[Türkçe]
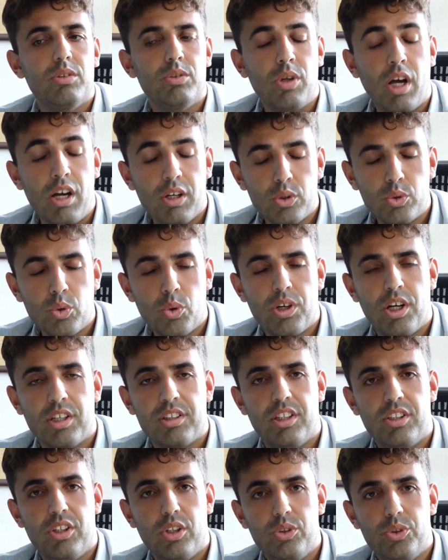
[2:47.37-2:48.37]
Hangi
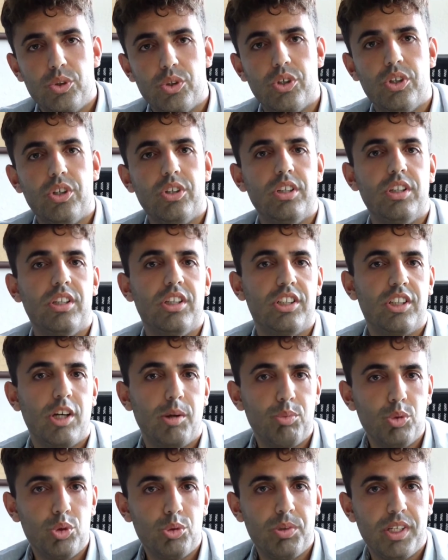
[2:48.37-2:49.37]
sokaktan alıyor, e,
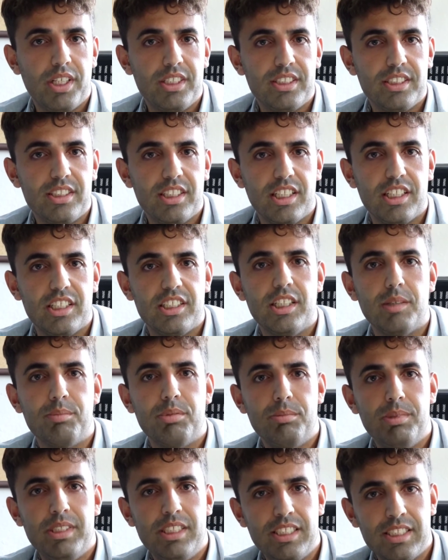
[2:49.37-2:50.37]
kapı numarası ne,
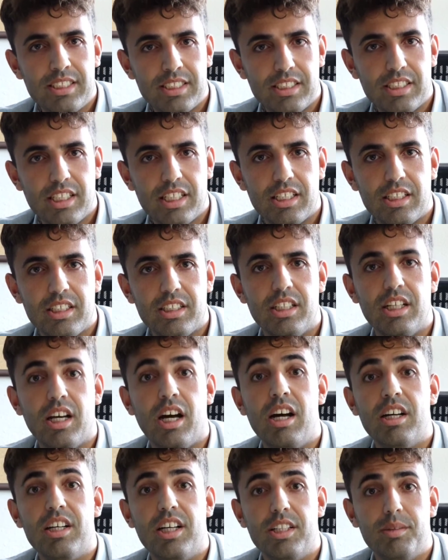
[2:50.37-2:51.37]
yapı bilgisi ne, e,
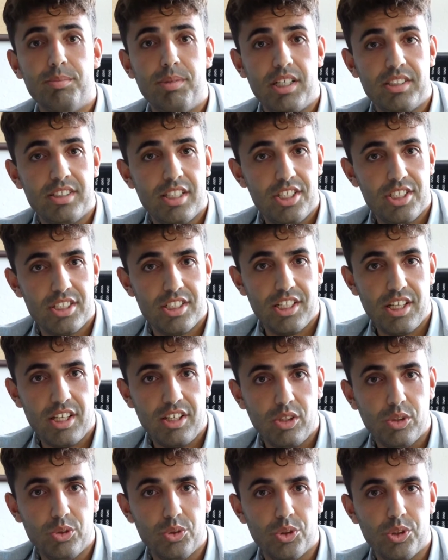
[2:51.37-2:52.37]
hangi ada parsel içinde yer
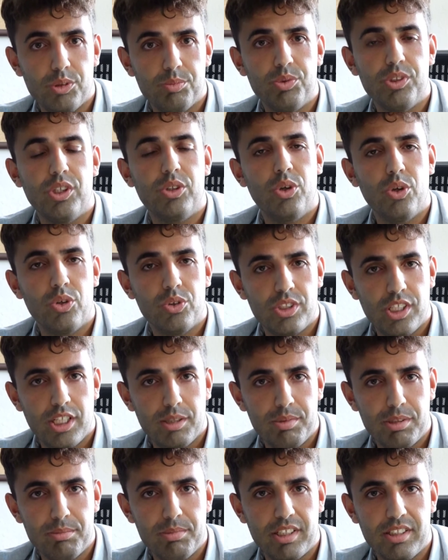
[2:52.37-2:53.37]
alıyor bunları
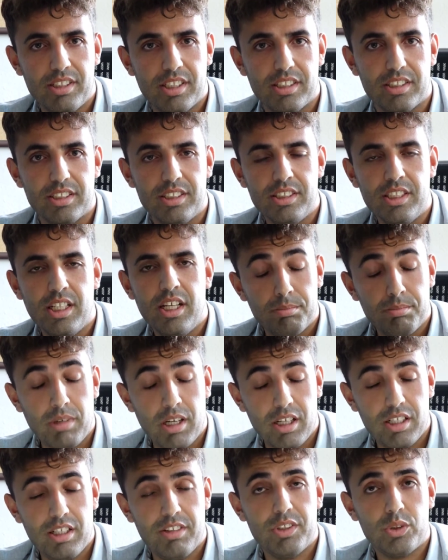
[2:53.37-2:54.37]
görüntüleyebilmekteyiz.
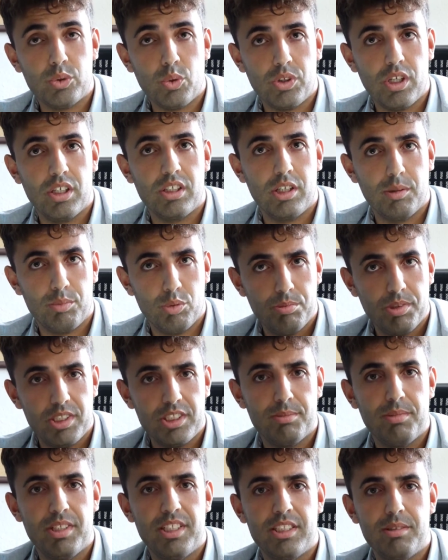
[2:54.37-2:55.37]
Mahalle ve sokak kapı
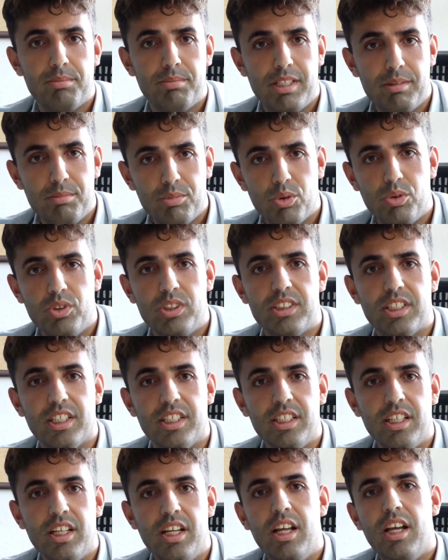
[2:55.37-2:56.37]
numarası bilgisi bilmiyor
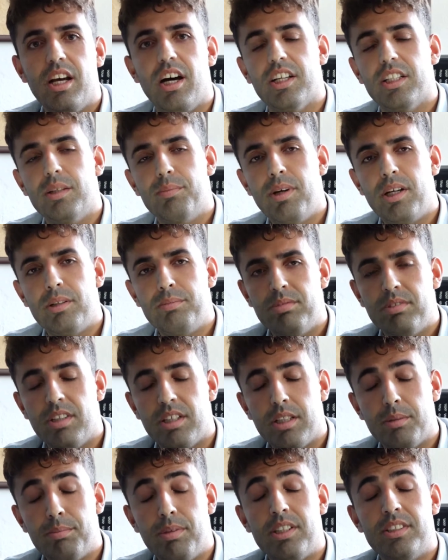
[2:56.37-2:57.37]
isek adapar,
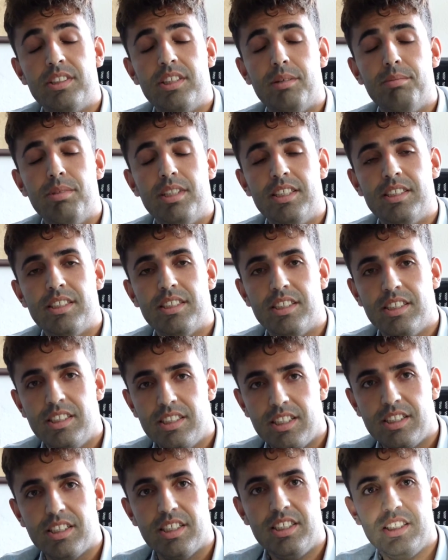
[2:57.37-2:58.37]
ada bilgisi
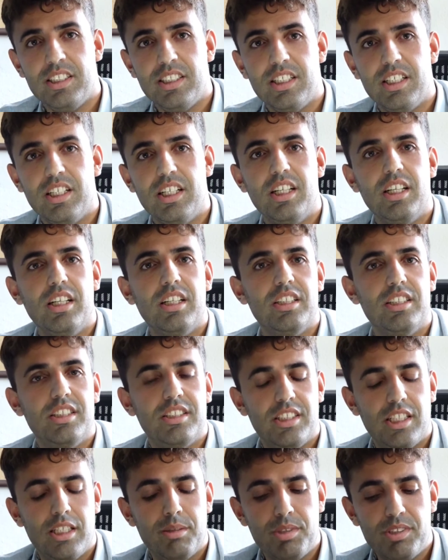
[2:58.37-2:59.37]
girerek
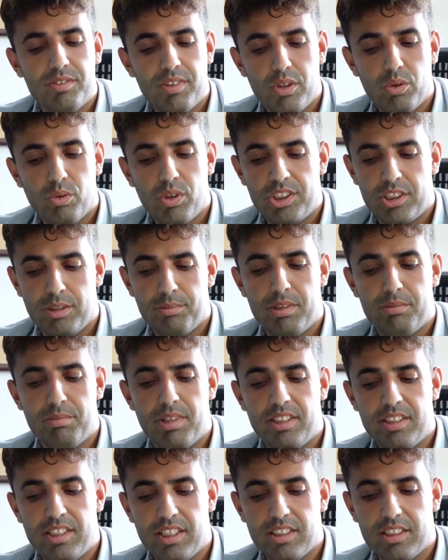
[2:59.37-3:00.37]
istediğimiz veriye
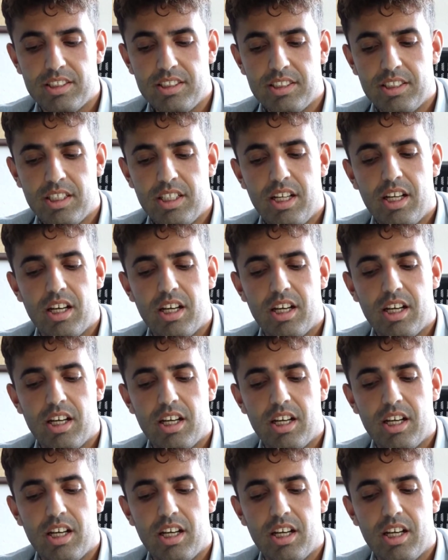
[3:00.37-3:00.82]
ulaşabilmekteyiz.